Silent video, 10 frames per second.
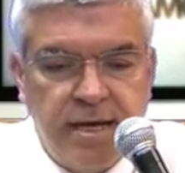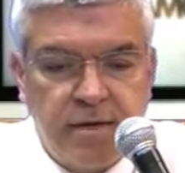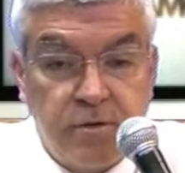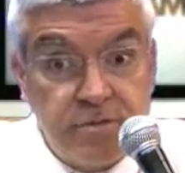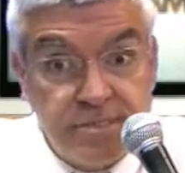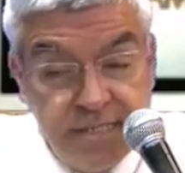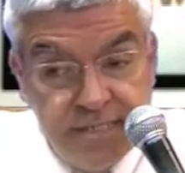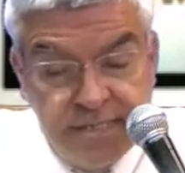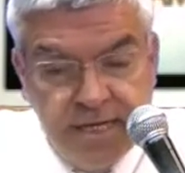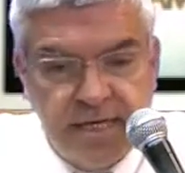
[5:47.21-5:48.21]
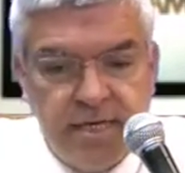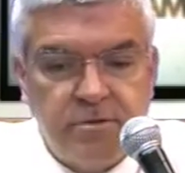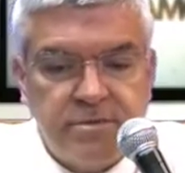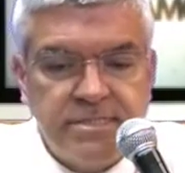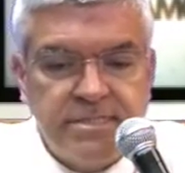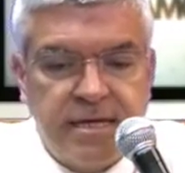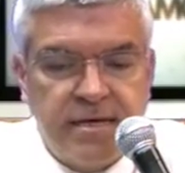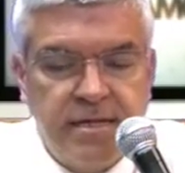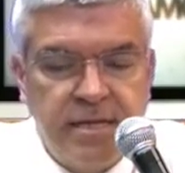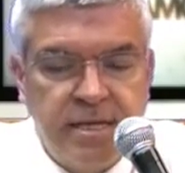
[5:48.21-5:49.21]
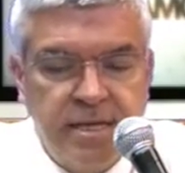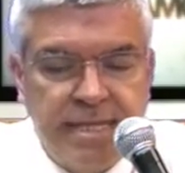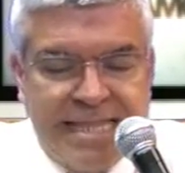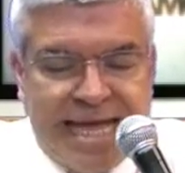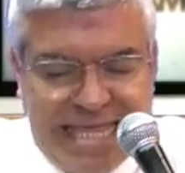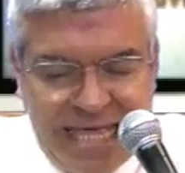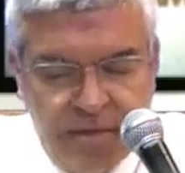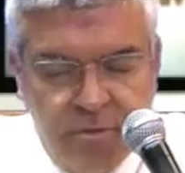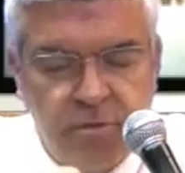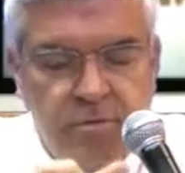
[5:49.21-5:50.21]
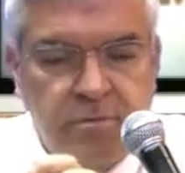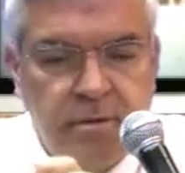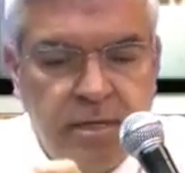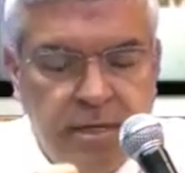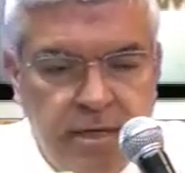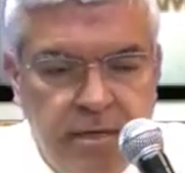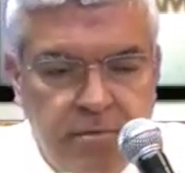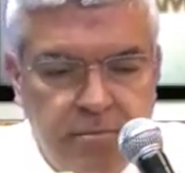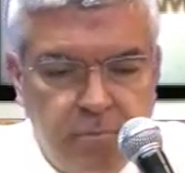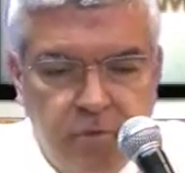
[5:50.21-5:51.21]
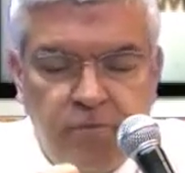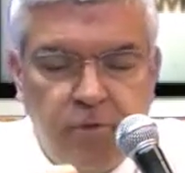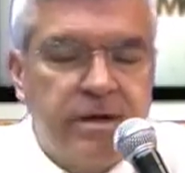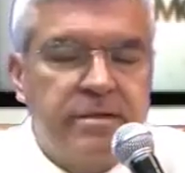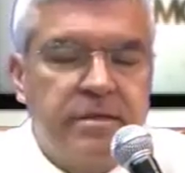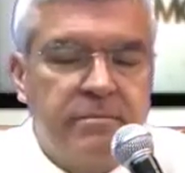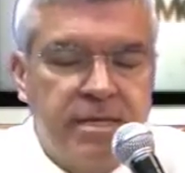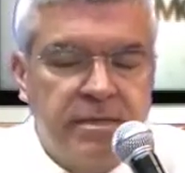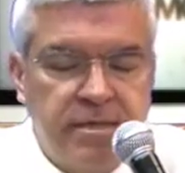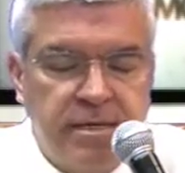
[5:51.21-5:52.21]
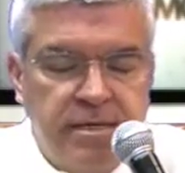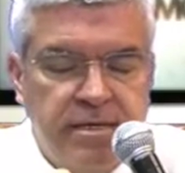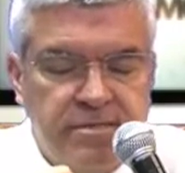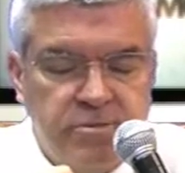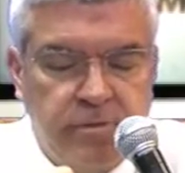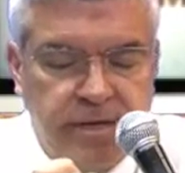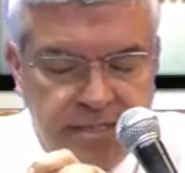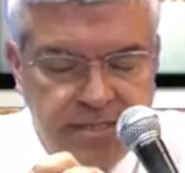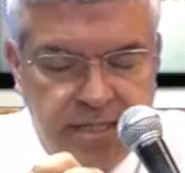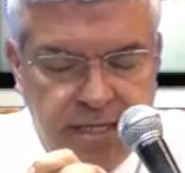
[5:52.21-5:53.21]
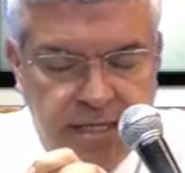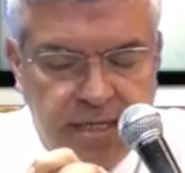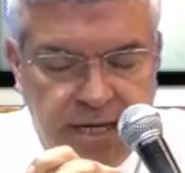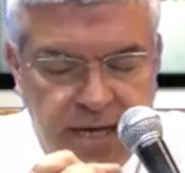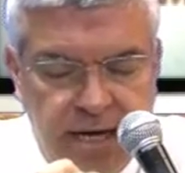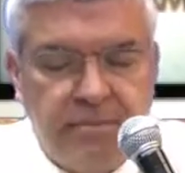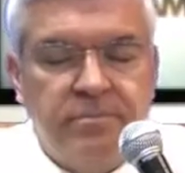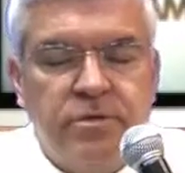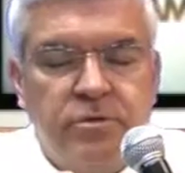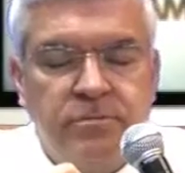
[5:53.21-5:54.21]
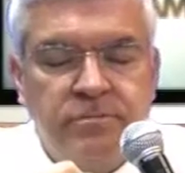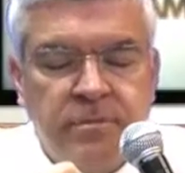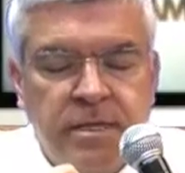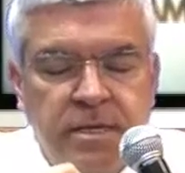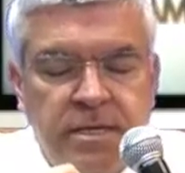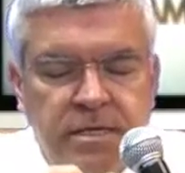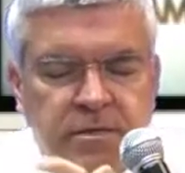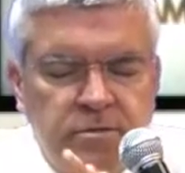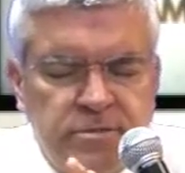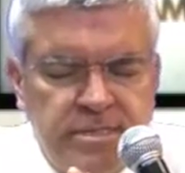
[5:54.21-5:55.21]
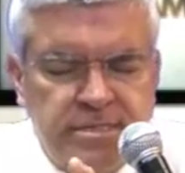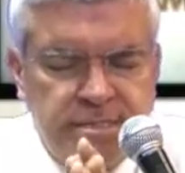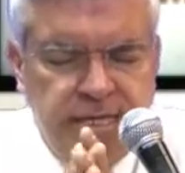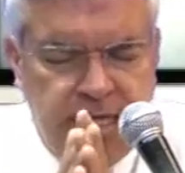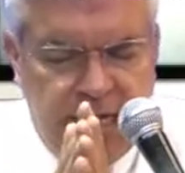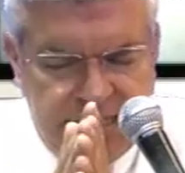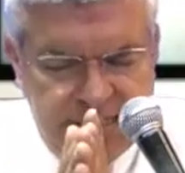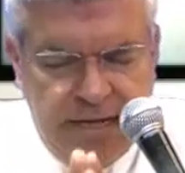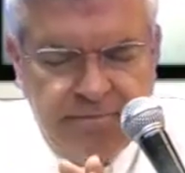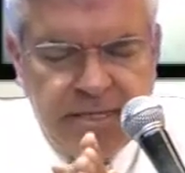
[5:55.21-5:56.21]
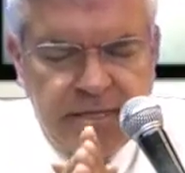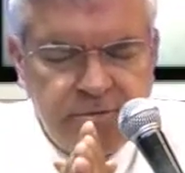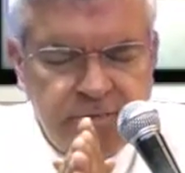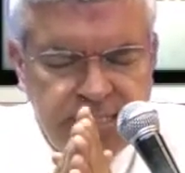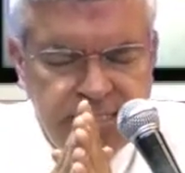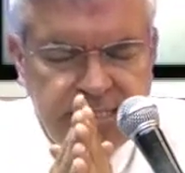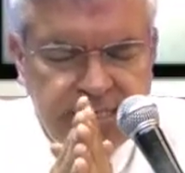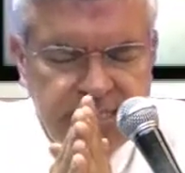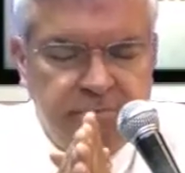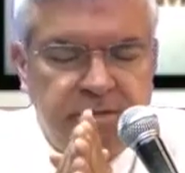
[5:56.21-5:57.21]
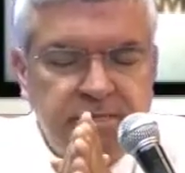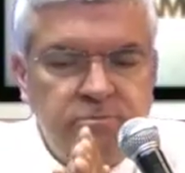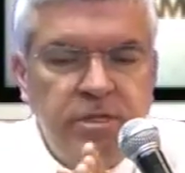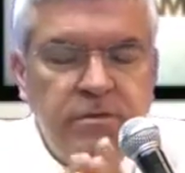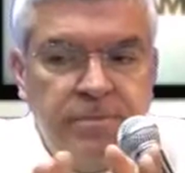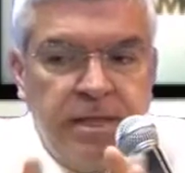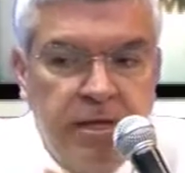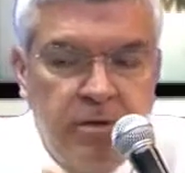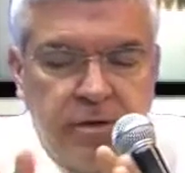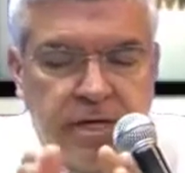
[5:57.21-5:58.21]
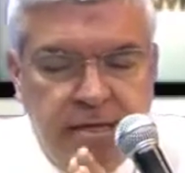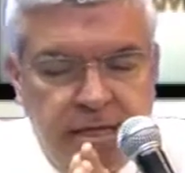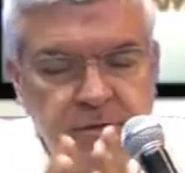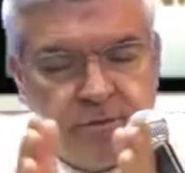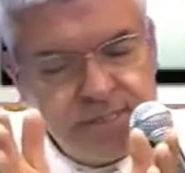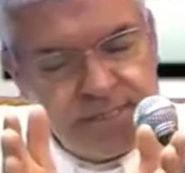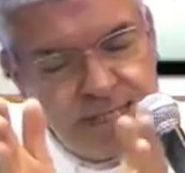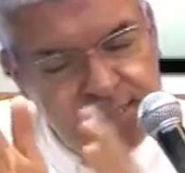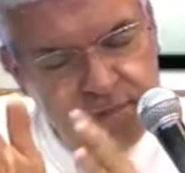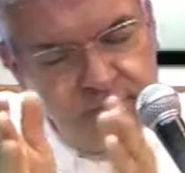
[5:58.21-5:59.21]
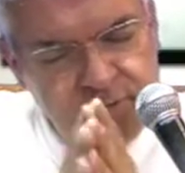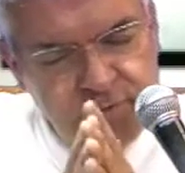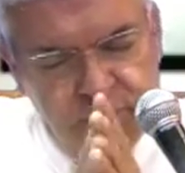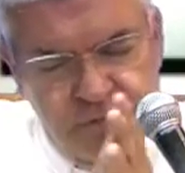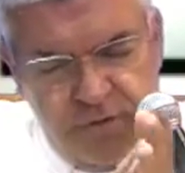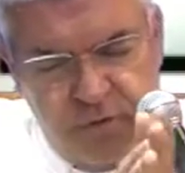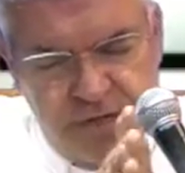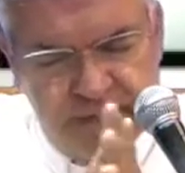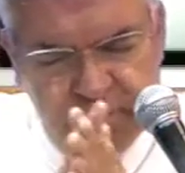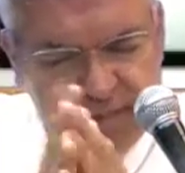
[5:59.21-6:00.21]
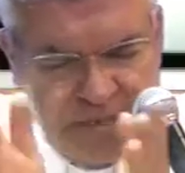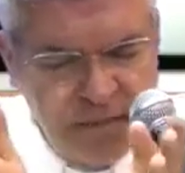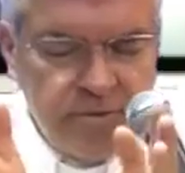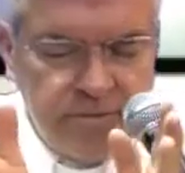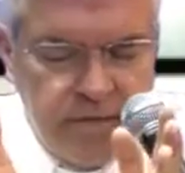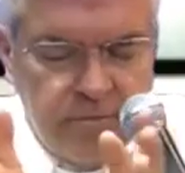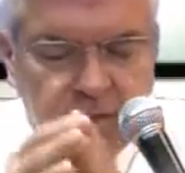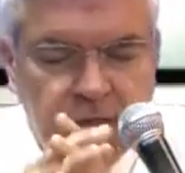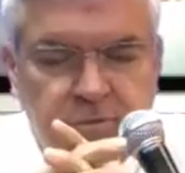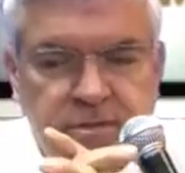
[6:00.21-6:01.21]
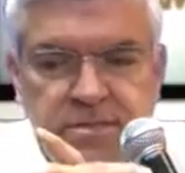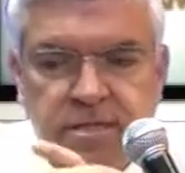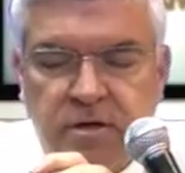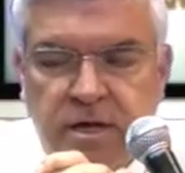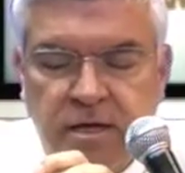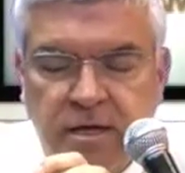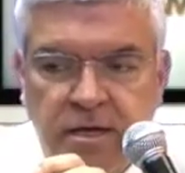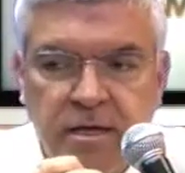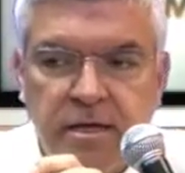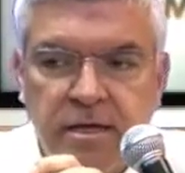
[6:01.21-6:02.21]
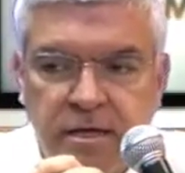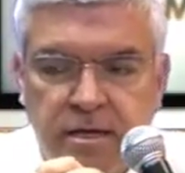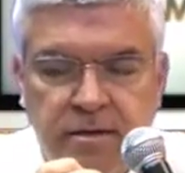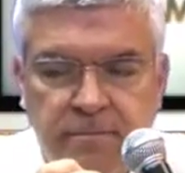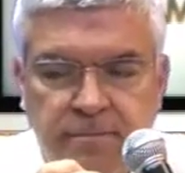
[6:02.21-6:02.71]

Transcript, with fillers: conciencia y nos están dañando eh, muy fuertemente sobre este ámbito. Y entonces el examen de conciencia siempre es bueno. Ok, entonces hacemos dos oraciones, tenemos dentro de nuestra eh,